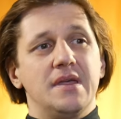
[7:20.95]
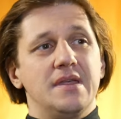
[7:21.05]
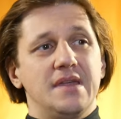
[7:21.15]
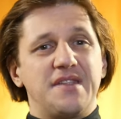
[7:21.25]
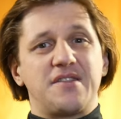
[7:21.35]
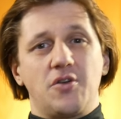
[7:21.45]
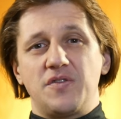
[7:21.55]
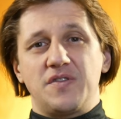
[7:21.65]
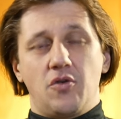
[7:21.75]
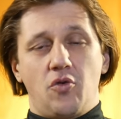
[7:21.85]
Jetzt
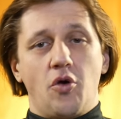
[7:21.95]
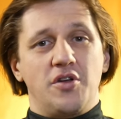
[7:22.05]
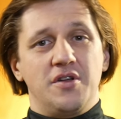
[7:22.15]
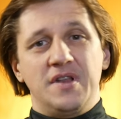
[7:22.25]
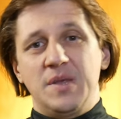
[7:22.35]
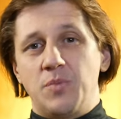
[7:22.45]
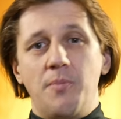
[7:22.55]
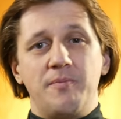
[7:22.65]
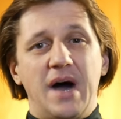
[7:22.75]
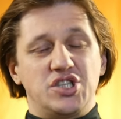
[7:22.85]
rücken die
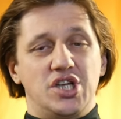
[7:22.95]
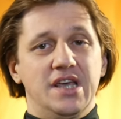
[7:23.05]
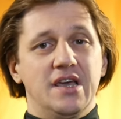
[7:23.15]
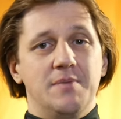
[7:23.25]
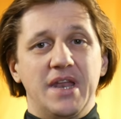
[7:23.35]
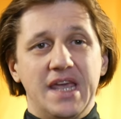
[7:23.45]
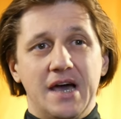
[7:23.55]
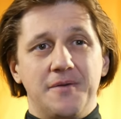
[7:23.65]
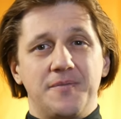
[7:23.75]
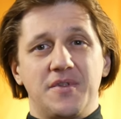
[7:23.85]
Bombeneinschläge immer näher,
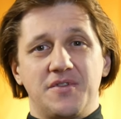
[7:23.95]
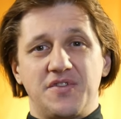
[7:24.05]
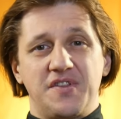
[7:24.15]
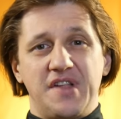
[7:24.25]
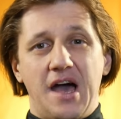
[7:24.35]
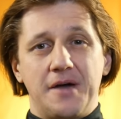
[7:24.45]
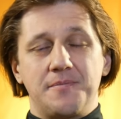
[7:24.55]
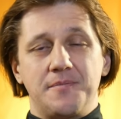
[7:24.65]
sozusagen.